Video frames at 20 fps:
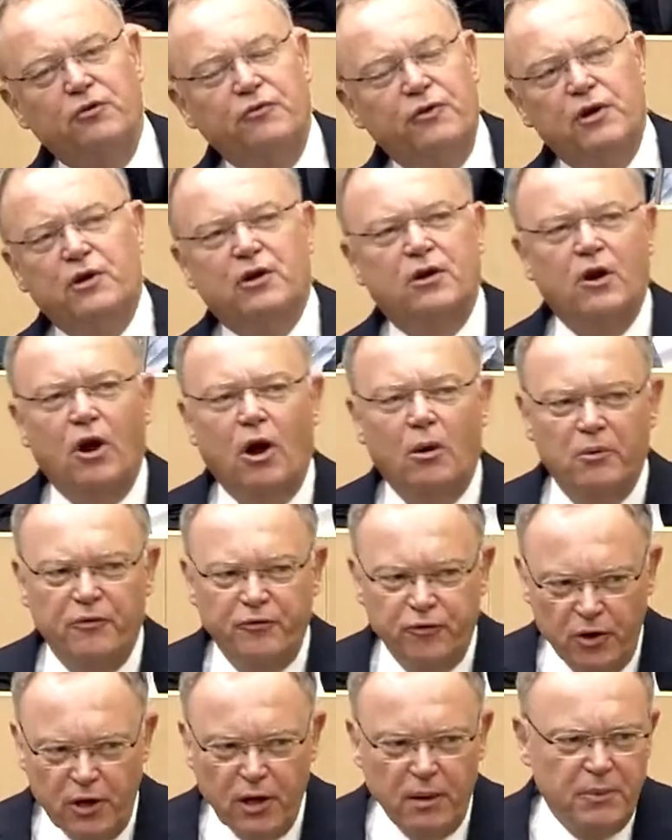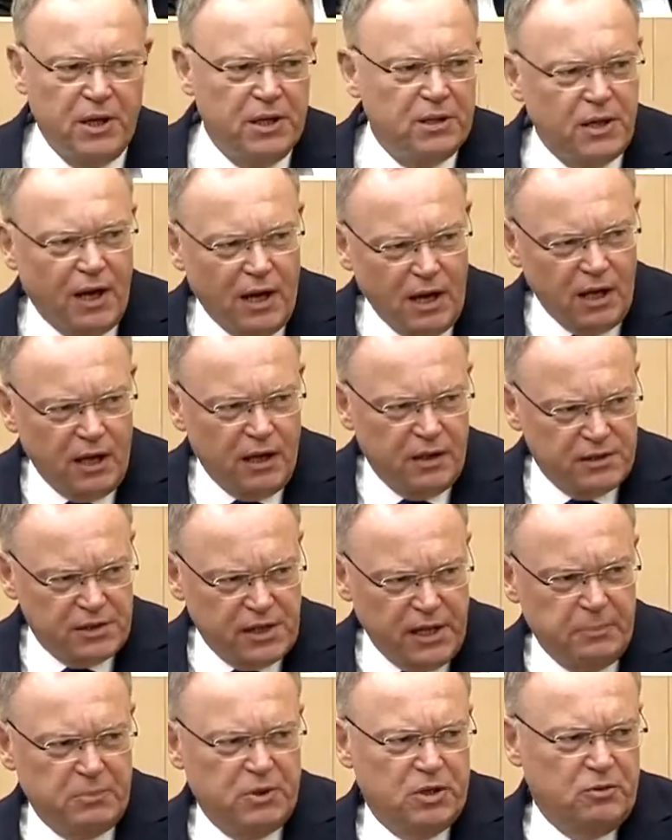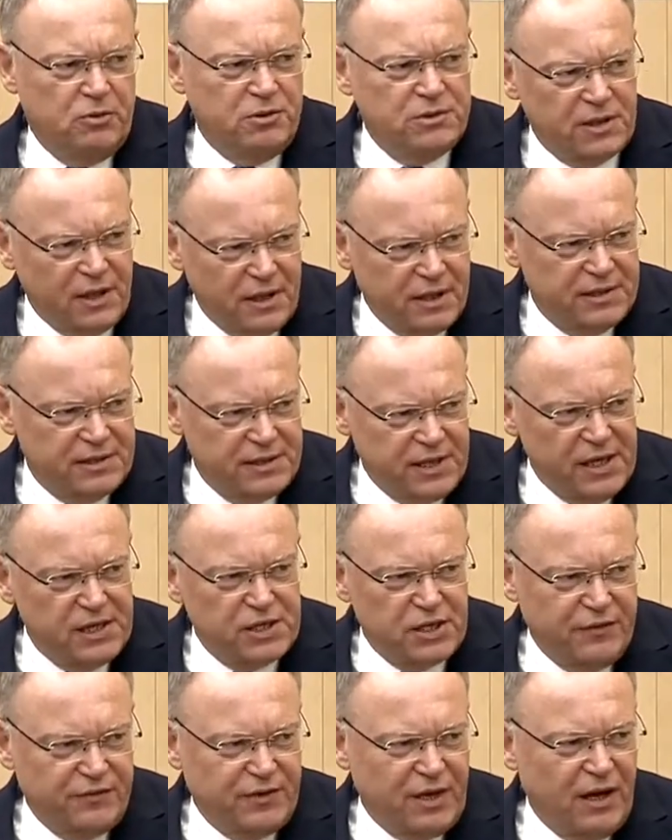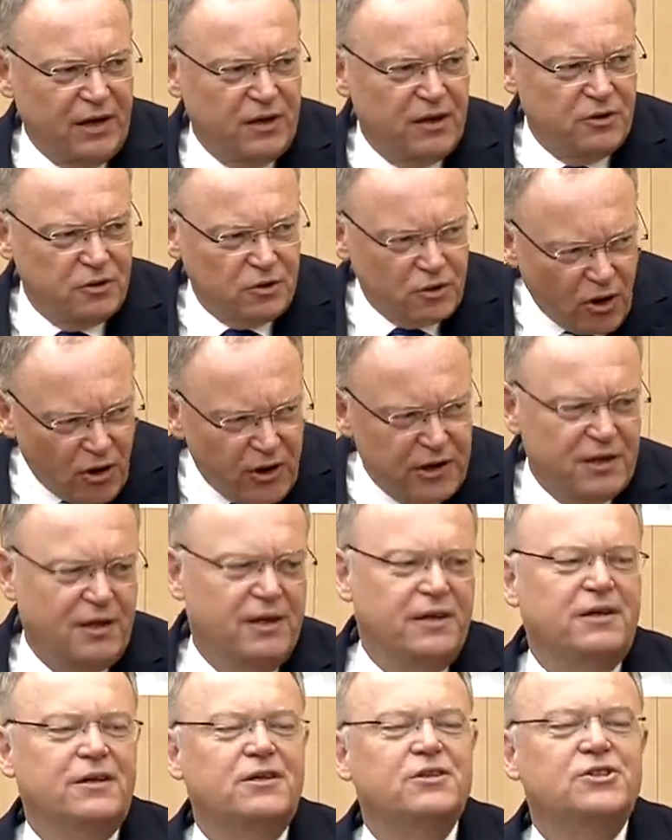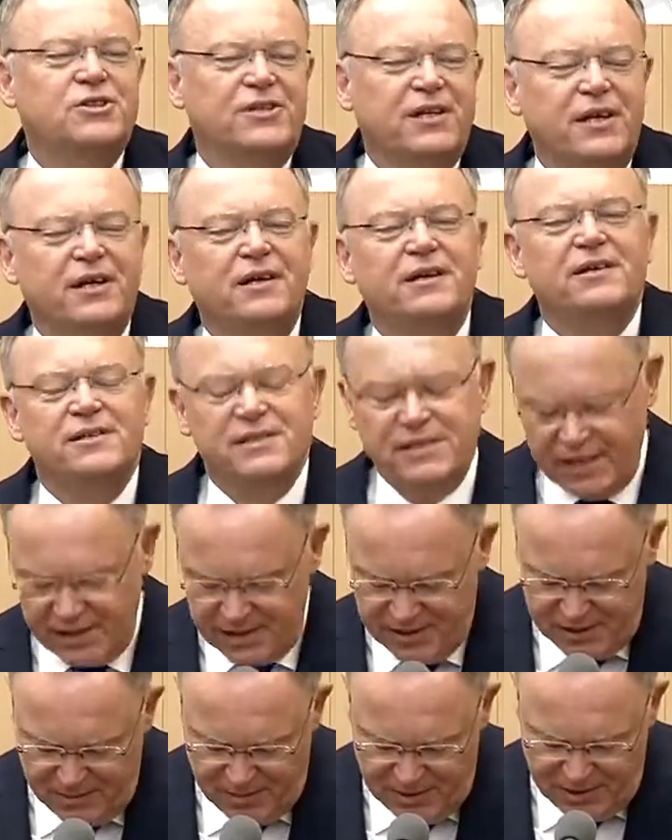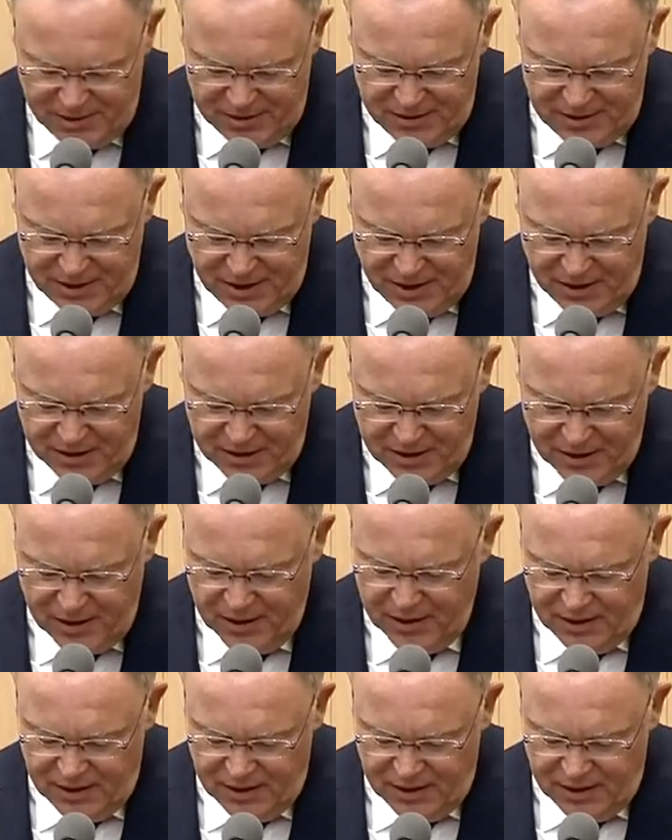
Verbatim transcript: wie ich glaube, fundamentaler. Es gibt in unserer Gesellschaft eine deutlich gestiegene Sensibilität